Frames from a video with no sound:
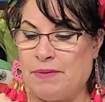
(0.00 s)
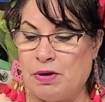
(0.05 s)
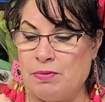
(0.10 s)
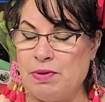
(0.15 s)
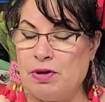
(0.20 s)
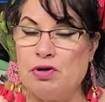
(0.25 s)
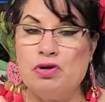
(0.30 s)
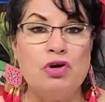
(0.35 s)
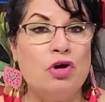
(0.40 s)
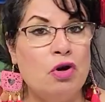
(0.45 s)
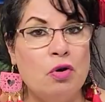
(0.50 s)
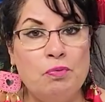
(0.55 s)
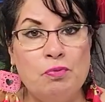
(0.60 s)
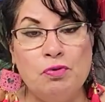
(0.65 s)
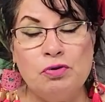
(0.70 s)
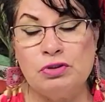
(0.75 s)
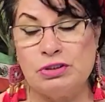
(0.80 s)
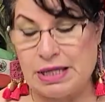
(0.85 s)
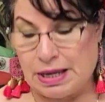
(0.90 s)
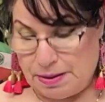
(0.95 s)
Primero yo lo
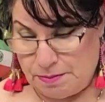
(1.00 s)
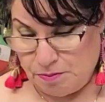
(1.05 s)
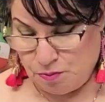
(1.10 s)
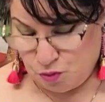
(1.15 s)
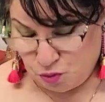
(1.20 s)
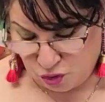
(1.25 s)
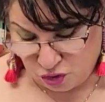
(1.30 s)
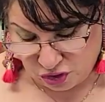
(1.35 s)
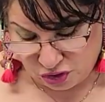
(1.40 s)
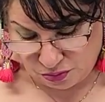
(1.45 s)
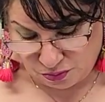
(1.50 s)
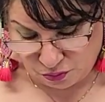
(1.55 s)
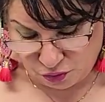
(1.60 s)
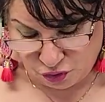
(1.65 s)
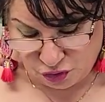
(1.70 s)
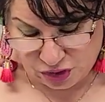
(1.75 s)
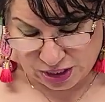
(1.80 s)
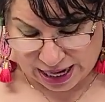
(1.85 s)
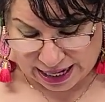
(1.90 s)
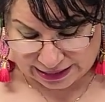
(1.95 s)
puse muy,
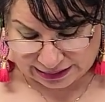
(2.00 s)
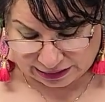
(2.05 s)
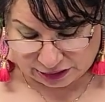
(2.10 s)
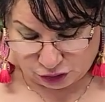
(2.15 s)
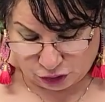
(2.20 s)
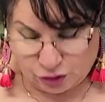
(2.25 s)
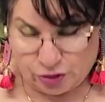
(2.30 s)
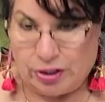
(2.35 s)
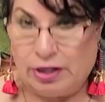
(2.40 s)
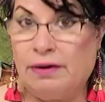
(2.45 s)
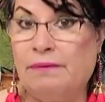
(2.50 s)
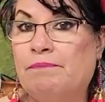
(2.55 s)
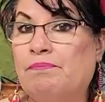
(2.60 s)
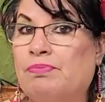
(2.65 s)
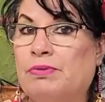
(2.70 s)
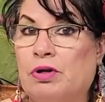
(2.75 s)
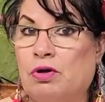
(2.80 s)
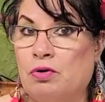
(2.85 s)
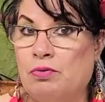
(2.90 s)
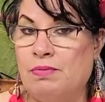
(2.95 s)
muy alto, ¿eh?
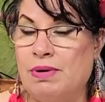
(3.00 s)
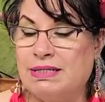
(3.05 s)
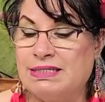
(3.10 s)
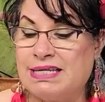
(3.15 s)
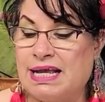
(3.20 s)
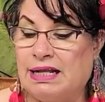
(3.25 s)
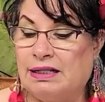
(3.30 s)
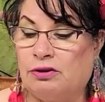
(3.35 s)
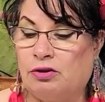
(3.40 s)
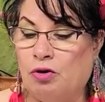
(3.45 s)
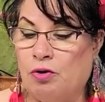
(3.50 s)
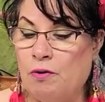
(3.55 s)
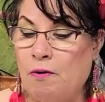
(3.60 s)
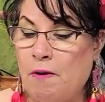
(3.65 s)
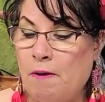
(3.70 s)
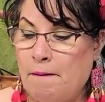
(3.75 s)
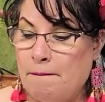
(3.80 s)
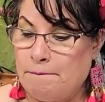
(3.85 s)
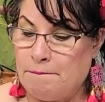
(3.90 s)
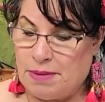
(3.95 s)
Lo más alto
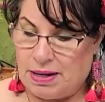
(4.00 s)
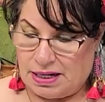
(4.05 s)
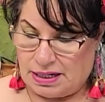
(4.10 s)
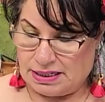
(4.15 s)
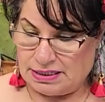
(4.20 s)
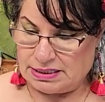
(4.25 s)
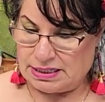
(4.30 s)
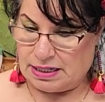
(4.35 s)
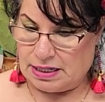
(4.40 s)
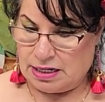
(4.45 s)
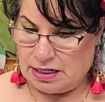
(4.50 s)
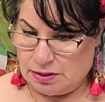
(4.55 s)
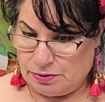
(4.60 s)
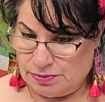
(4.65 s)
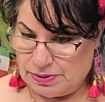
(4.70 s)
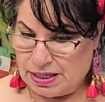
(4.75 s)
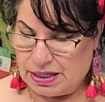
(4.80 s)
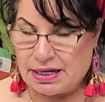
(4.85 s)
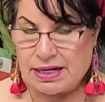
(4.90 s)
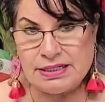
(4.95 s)
para que se
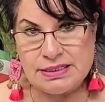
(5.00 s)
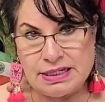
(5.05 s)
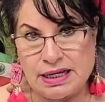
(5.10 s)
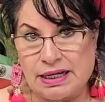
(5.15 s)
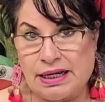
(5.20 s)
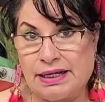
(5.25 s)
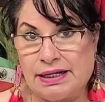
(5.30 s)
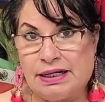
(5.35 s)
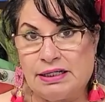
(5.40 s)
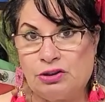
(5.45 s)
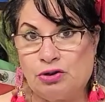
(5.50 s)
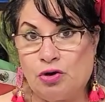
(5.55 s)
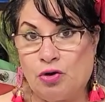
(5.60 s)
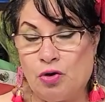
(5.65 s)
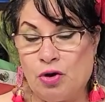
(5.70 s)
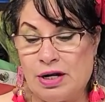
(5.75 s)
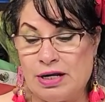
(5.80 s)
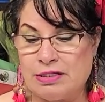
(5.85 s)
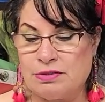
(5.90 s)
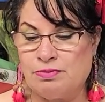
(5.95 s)
hirviera y sacara
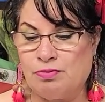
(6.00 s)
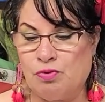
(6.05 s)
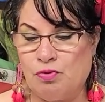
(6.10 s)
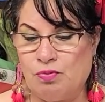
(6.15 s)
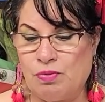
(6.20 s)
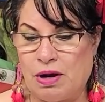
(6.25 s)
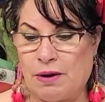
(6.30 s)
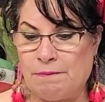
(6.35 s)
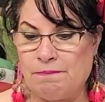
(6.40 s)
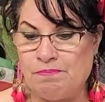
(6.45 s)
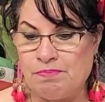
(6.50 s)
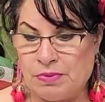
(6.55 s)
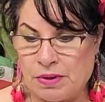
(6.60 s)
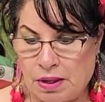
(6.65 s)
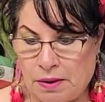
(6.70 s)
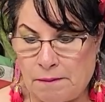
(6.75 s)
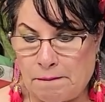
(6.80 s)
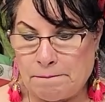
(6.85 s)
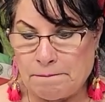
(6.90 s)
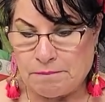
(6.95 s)
toda la espuma.
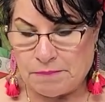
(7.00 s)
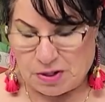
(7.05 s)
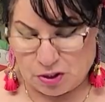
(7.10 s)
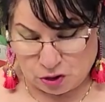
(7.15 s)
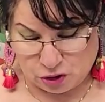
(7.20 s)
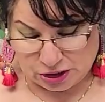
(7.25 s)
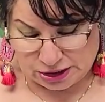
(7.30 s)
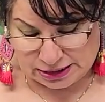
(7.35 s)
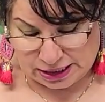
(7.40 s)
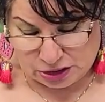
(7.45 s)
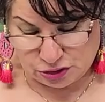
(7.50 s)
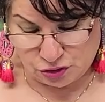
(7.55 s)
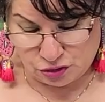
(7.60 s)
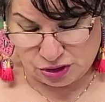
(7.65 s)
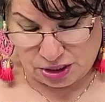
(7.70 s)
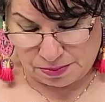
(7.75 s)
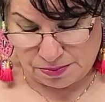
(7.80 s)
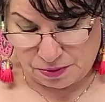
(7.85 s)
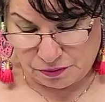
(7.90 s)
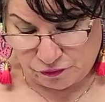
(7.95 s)
Pero ahorita yo
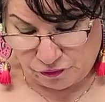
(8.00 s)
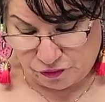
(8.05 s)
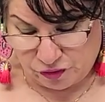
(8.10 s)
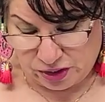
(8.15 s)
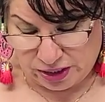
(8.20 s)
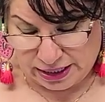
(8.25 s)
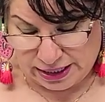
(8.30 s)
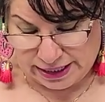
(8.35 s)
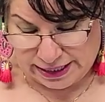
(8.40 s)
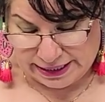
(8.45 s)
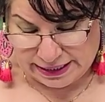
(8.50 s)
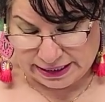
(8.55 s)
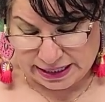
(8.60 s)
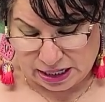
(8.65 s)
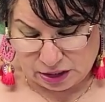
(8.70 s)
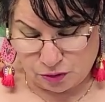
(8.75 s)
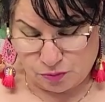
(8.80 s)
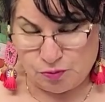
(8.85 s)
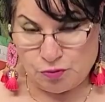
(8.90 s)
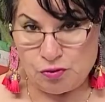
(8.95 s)
ya me fui y
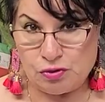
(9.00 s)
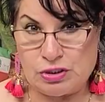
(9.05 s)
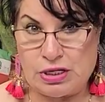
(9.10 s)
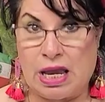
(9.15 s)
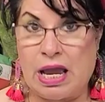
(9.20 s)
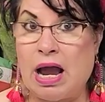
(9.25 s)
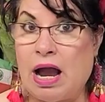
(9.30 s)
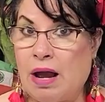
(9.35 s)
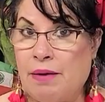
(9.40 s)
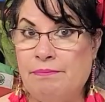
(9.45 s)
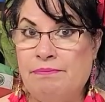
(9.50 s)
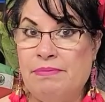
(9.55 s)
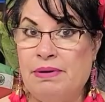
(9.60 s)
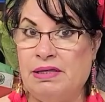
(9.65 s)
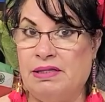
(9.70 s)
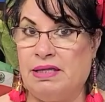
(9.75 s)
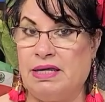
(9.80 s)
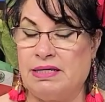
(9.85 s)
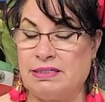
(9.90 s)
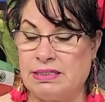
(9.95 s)
ya lo puse a
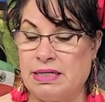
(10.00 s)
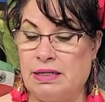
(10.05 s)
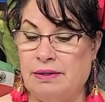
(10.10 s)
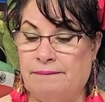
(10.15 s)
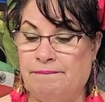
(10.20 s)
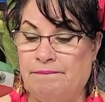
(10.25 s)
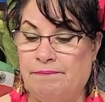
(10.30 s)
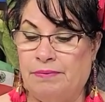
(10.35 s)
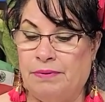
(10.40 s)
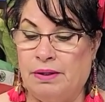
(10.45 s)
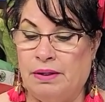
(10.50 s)
medias, ¿eh?